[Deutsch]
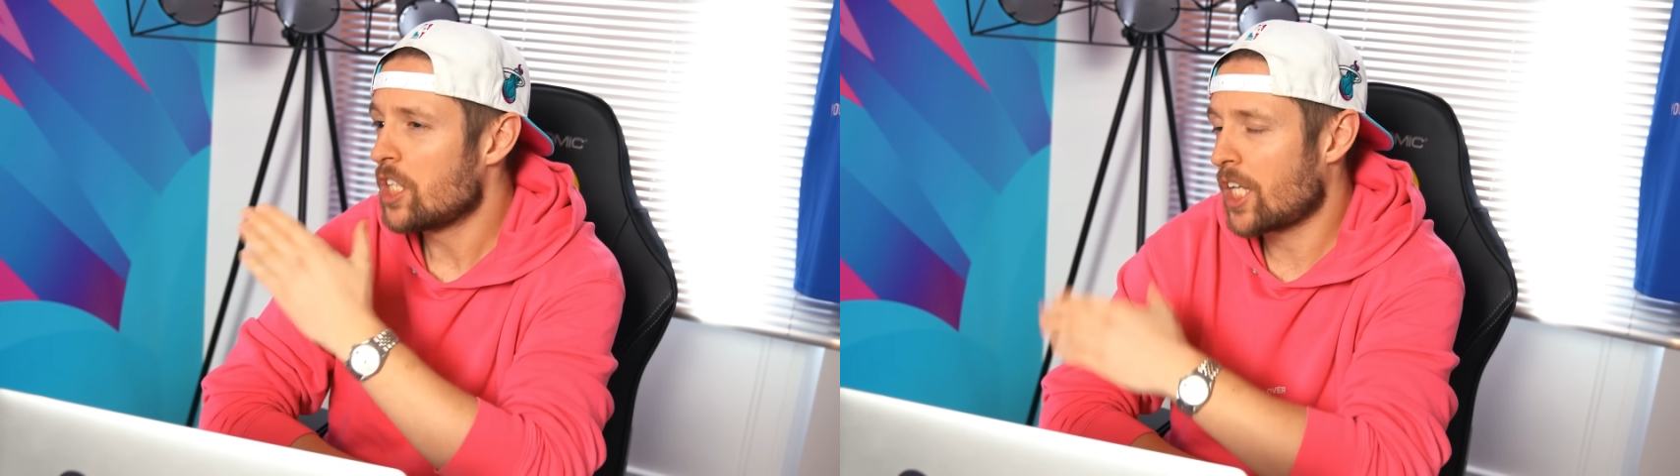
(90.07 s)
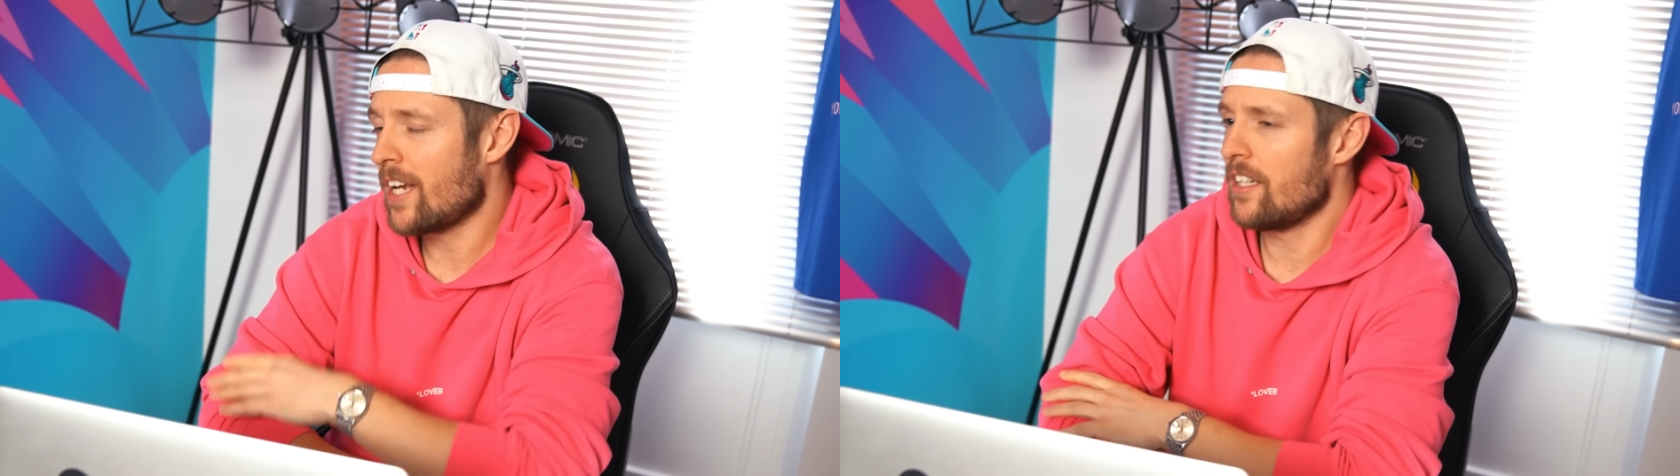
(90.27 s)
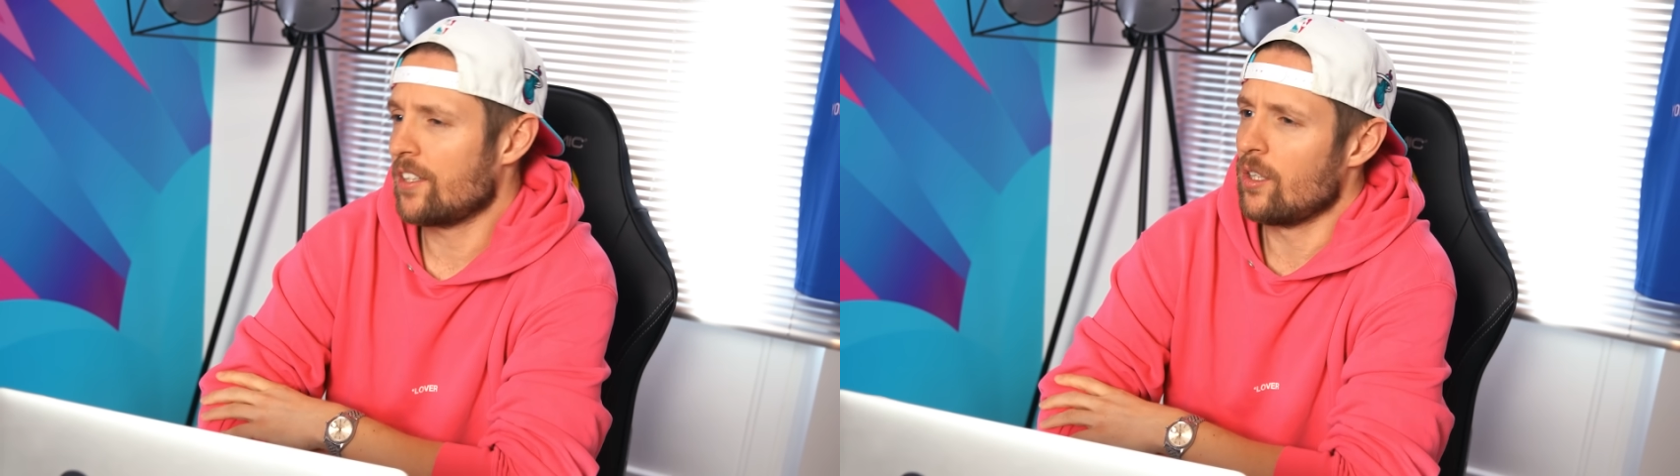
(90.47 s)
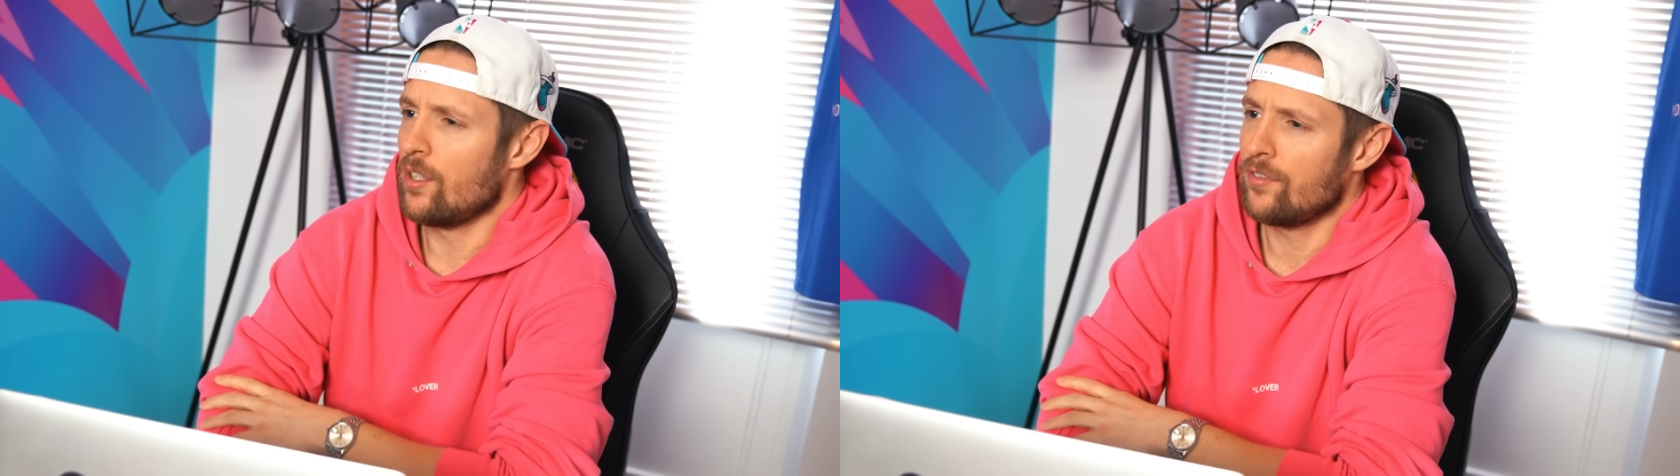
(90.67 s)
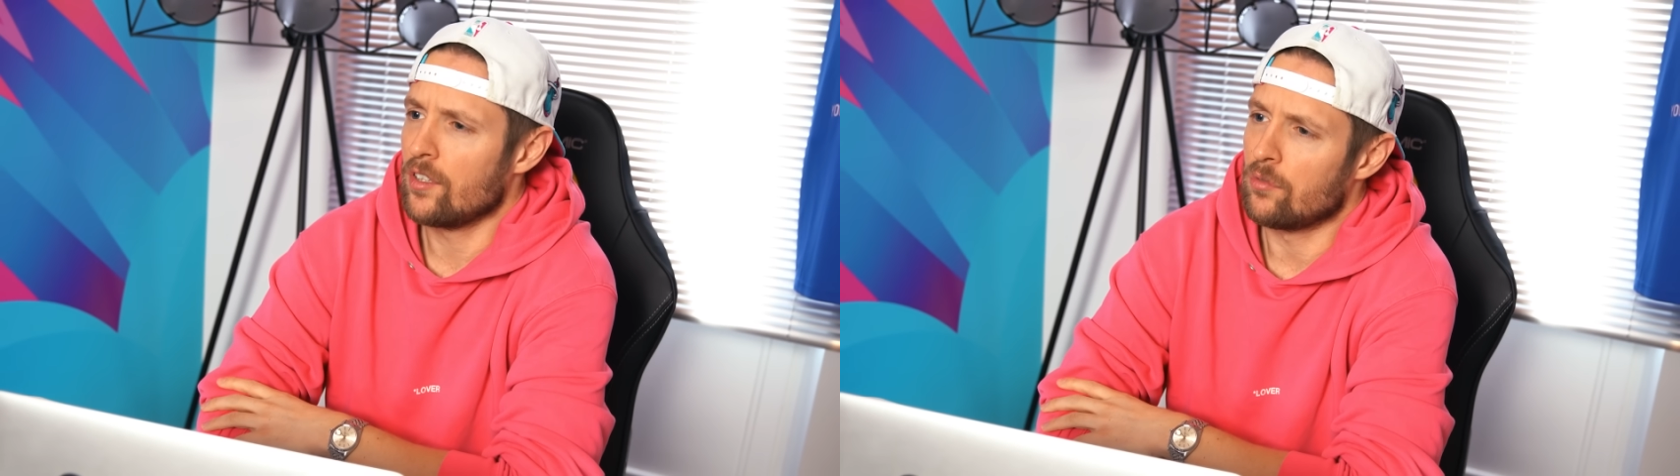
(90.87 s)
ständig
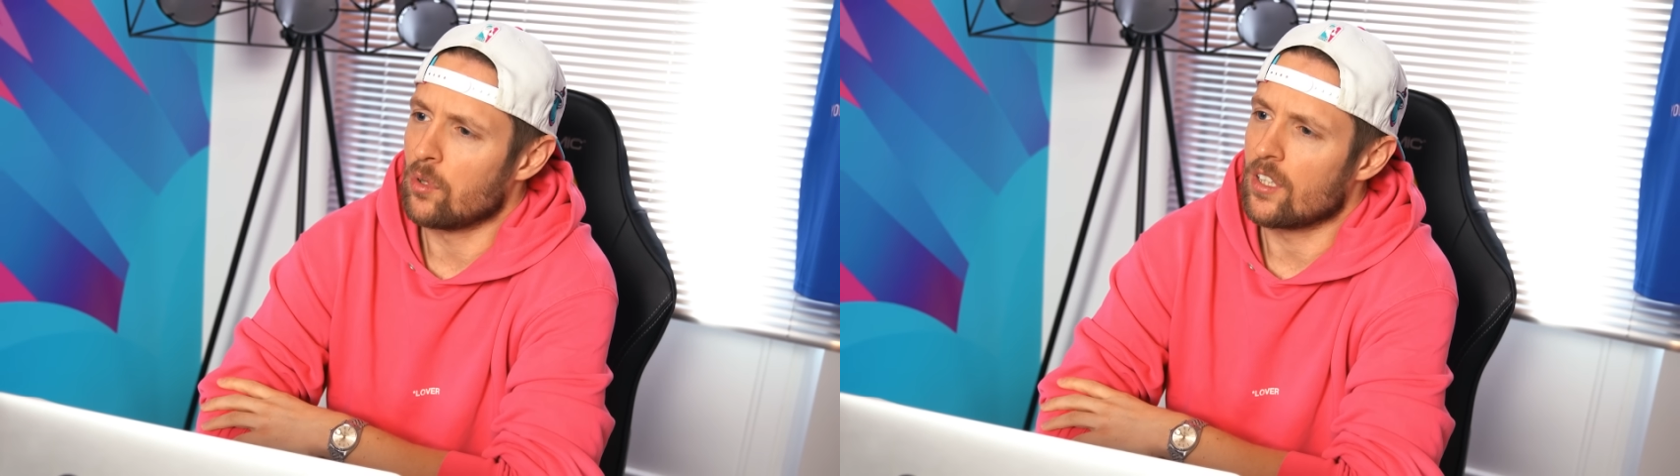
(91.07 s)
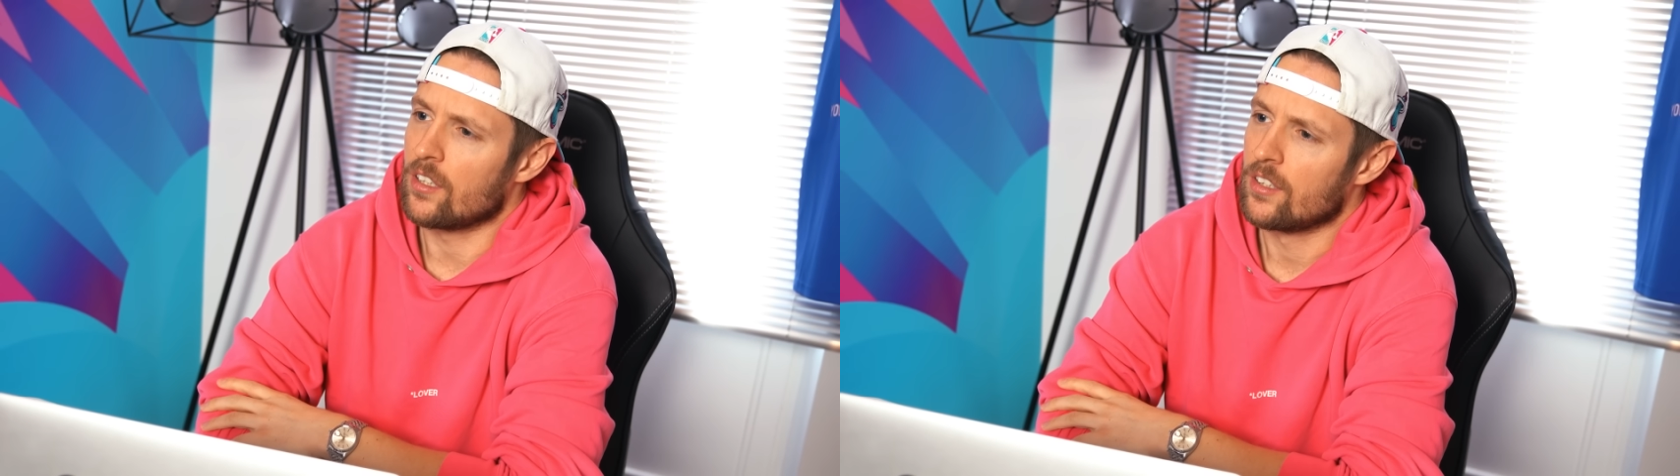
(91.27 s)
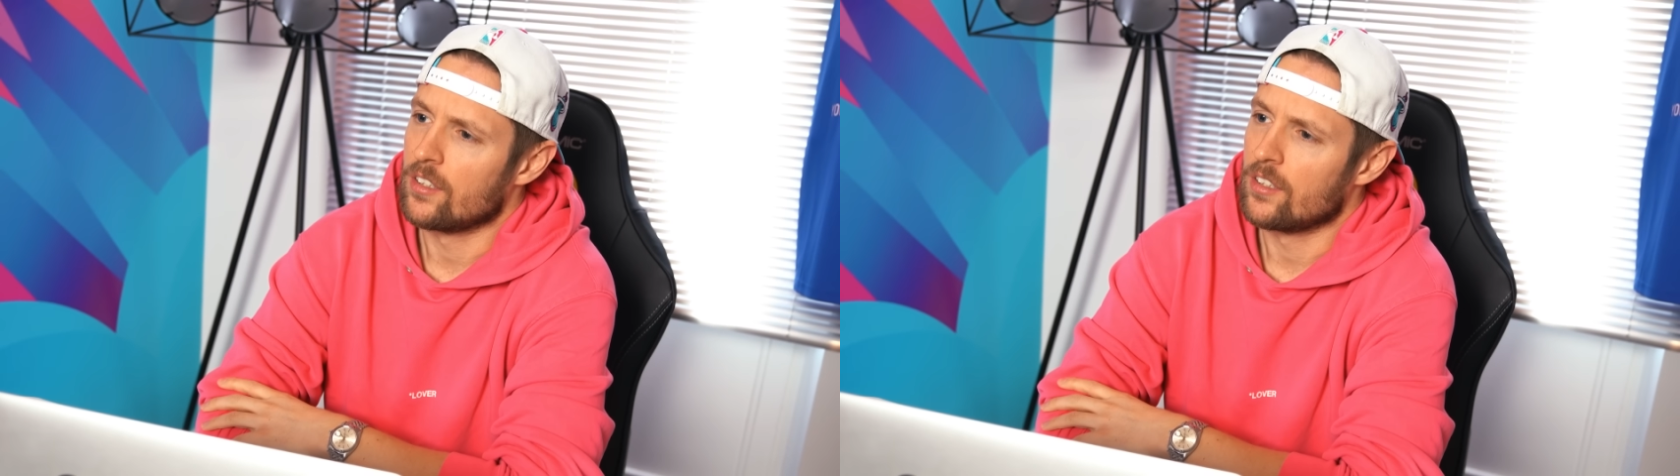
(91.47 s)
gelüftet wurde.